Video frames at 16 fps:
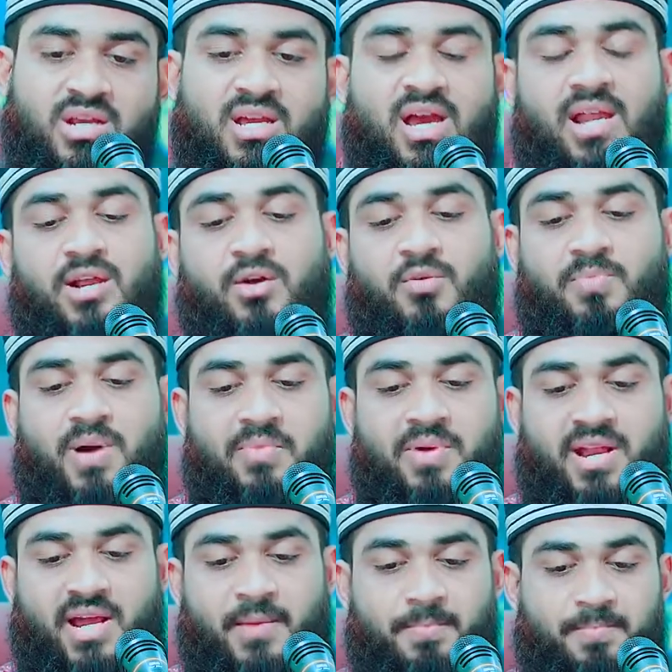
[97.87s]
কালেও
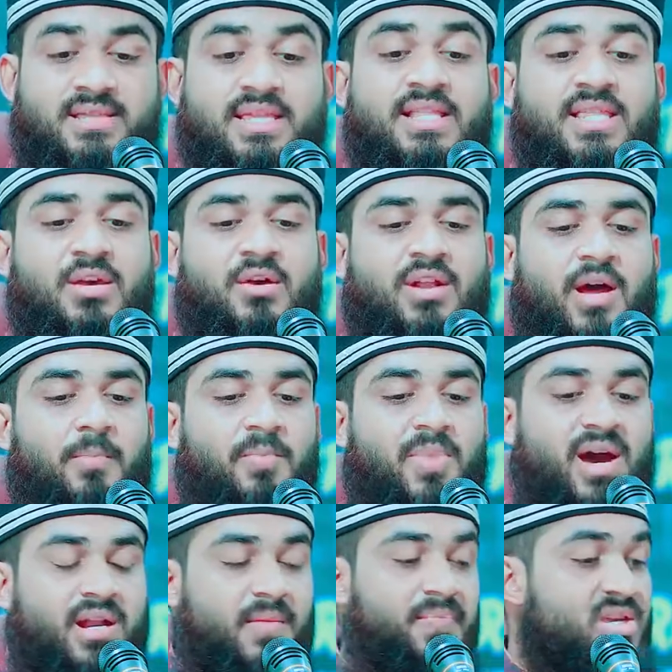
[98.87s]
পাবে না তৃতীয়
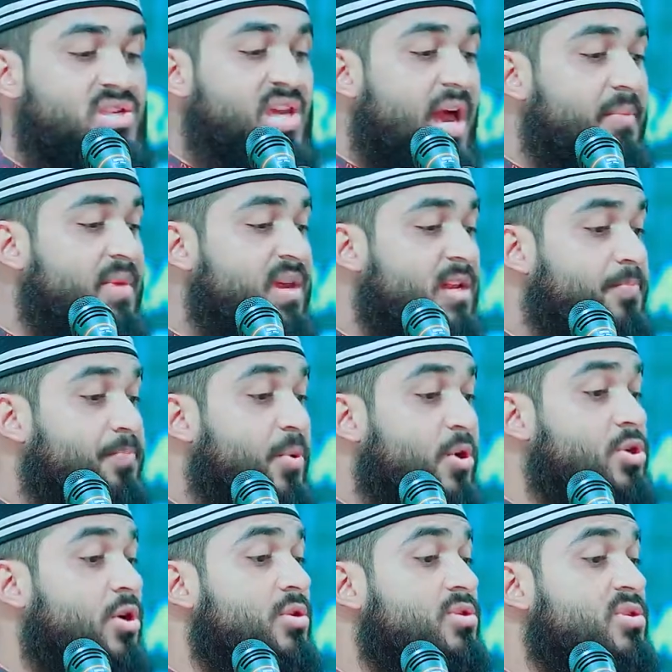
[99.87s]
নাম্বার স্বামীর
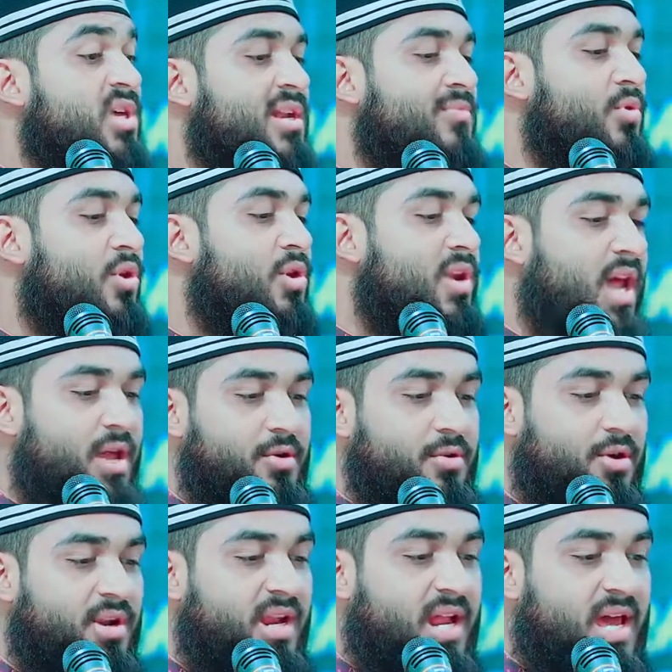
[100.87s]
পছন্দের মূল্যায়ন
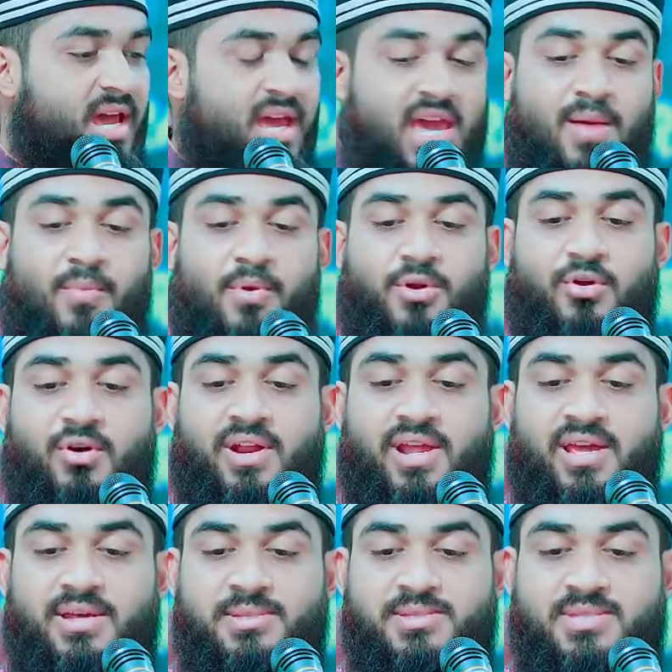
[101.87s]
করে না এমন
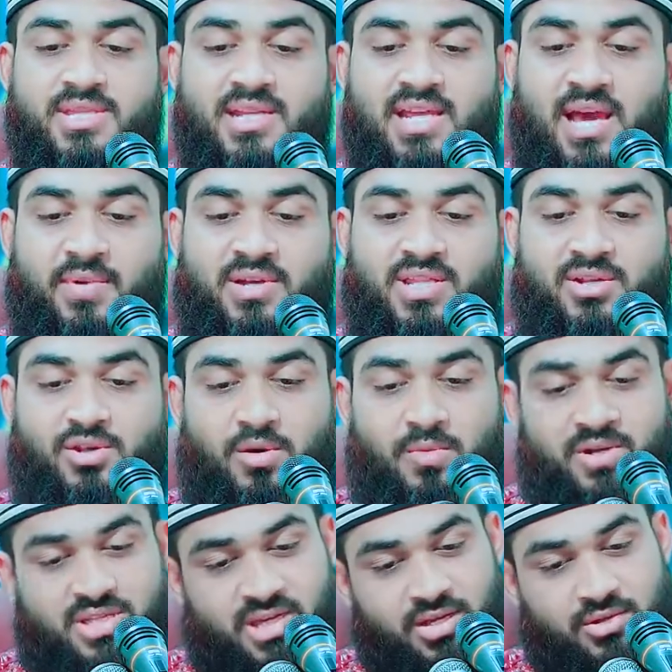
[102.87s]
অনেক স্ত্রী আমাদের
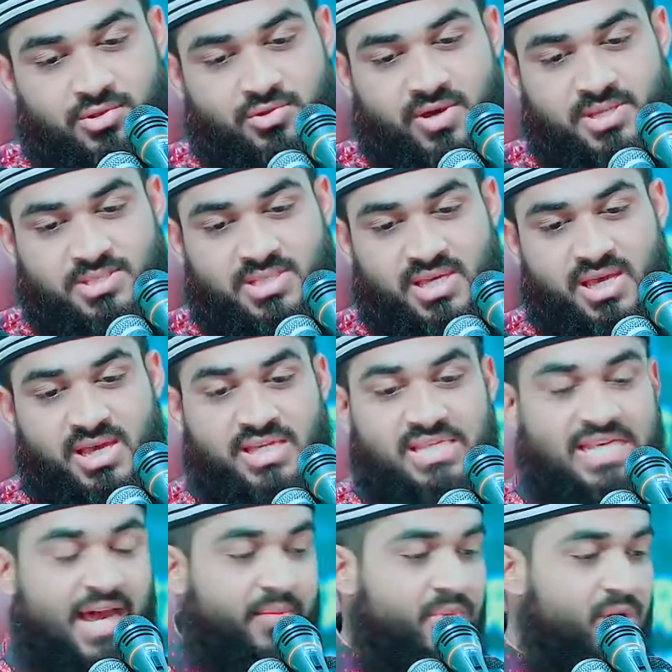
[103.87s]
সমাজে কিন্তু আছে
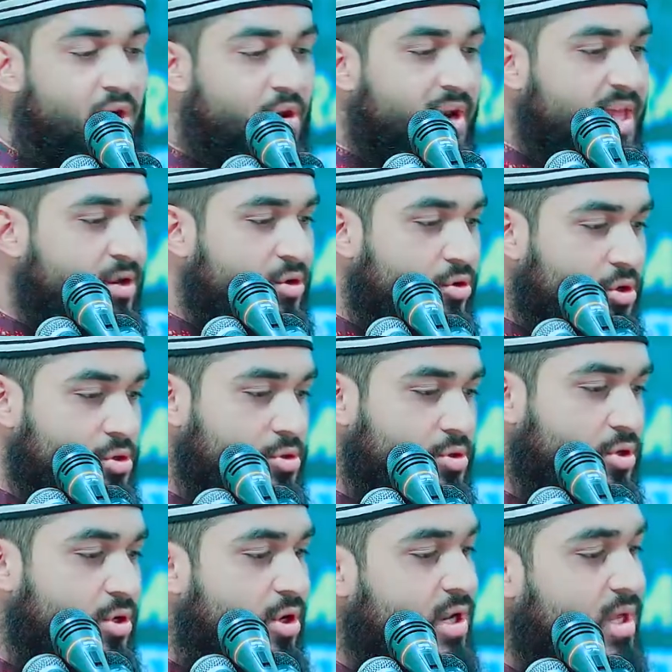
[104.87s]
স্বামী অনেক কষ্ট
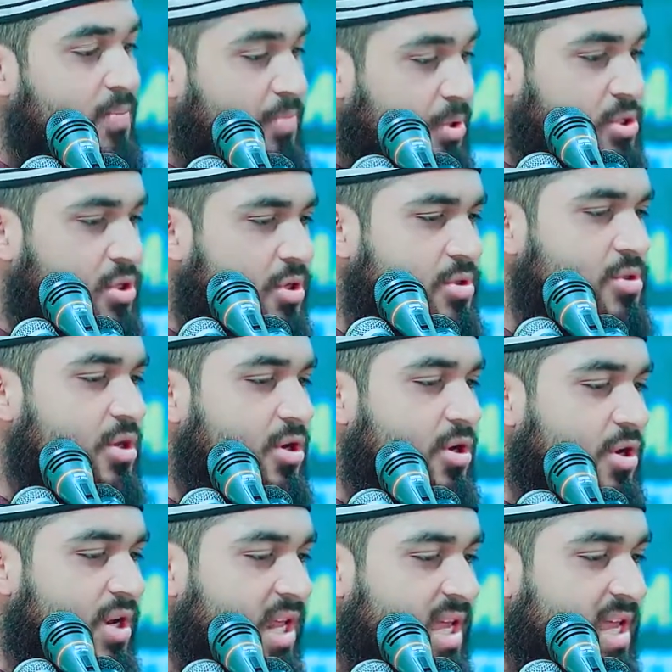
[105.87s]
করে পছন্দ
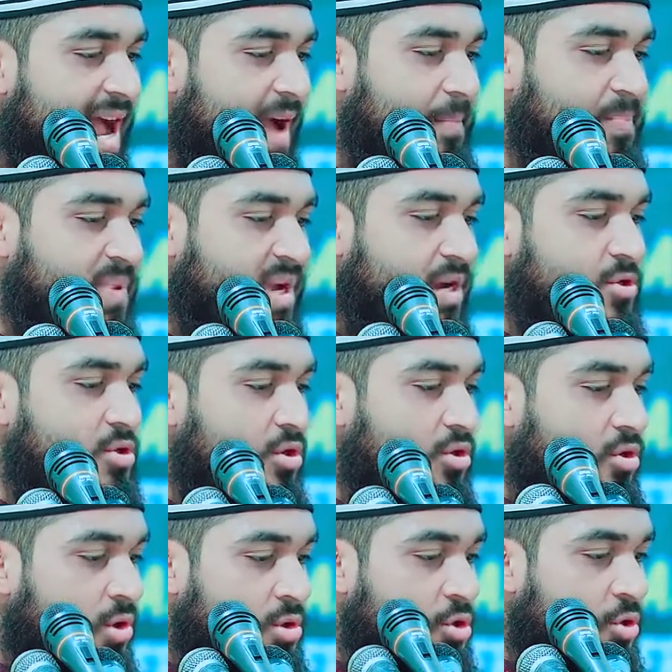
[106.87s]
করে আপনার
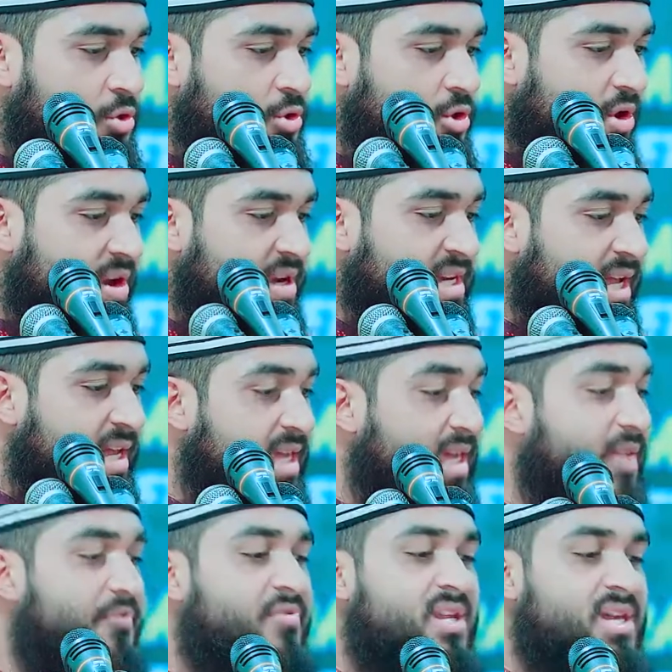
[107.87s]
জন্য ছোট্ট একটা
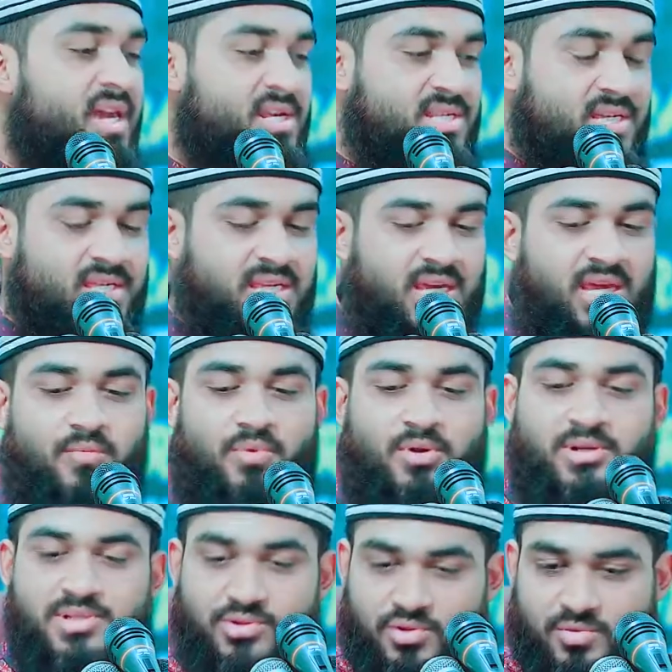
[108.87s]
গিফট নিয়ে এসেছে
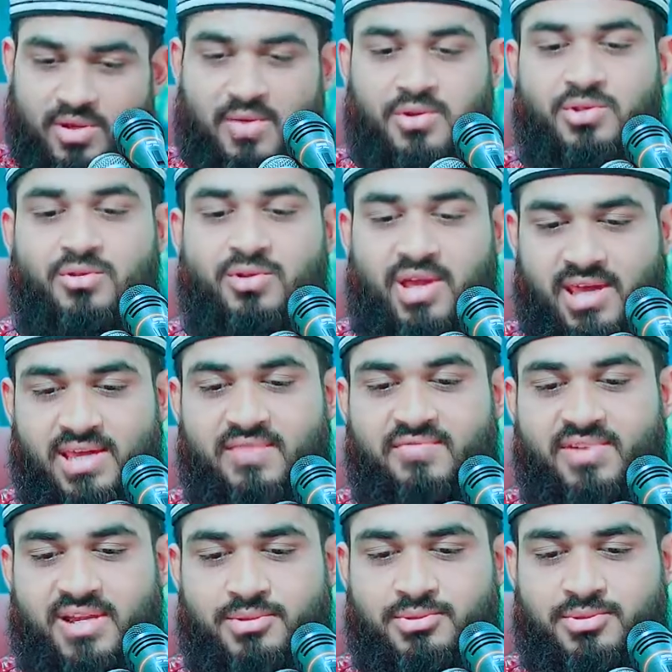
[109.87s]
বলে যে তুমি আমার জন্য এই
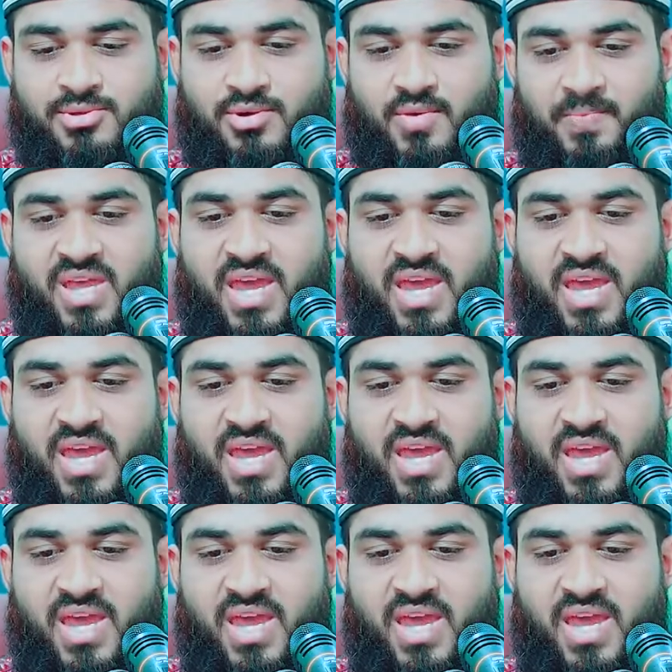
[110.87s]
গিফট আনছো